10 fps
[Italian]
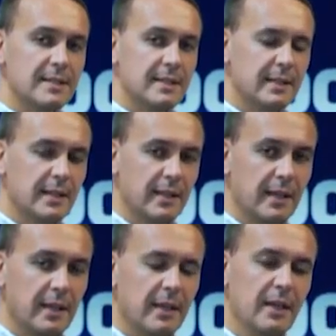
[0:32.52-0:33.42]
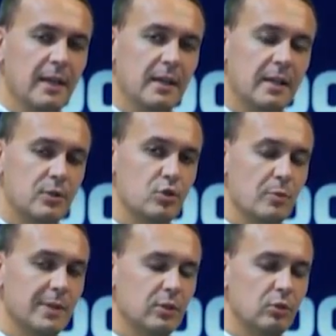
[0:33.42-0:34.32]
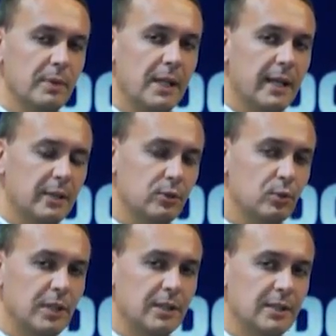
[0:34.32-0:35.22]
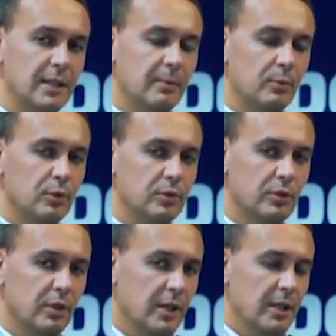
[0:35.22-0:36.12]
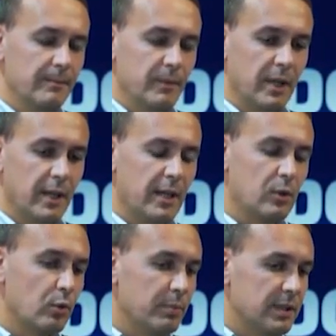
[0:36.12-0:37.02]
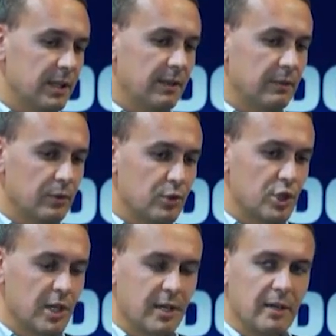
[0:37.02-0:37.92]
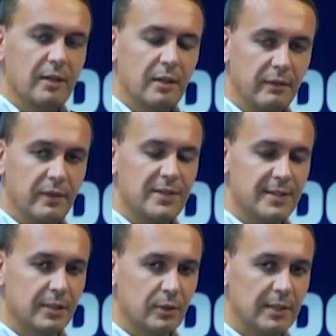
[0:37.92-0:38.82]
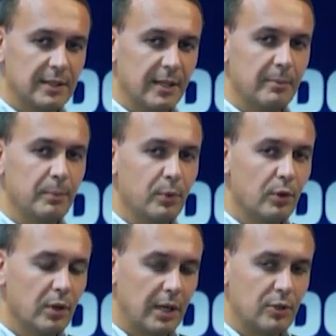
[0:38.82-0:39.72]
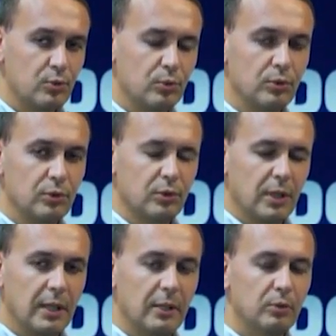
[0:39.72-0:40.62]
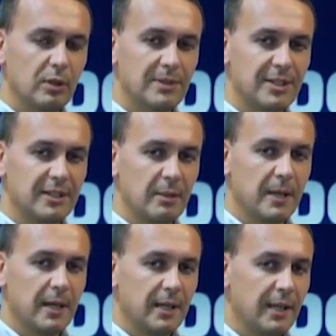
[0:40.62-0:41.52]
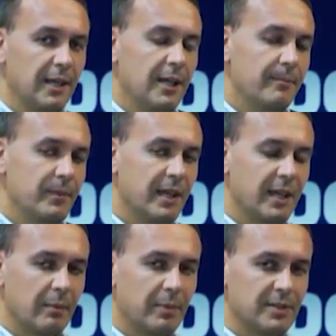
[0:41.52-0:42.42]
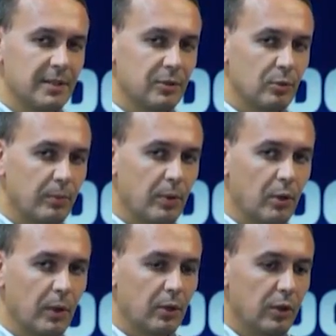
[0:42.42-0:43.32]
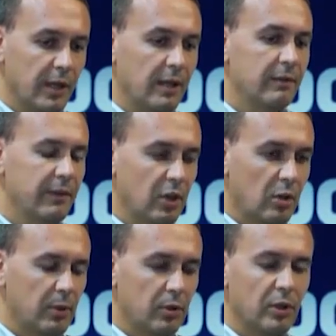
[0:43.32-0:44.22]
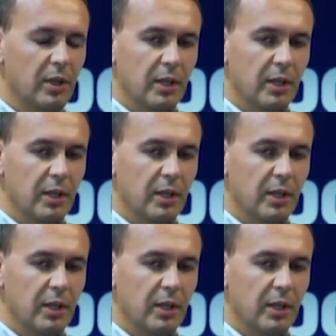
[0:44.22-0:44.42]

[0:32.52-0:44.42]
azienda che è il raggiungimento di un miliardo di utenti nel mondo. Eh, era un obiettivo già fissato da tempo, raggiunto nelle ultime settimane e che rappresenta un po' quello che è il fenomeno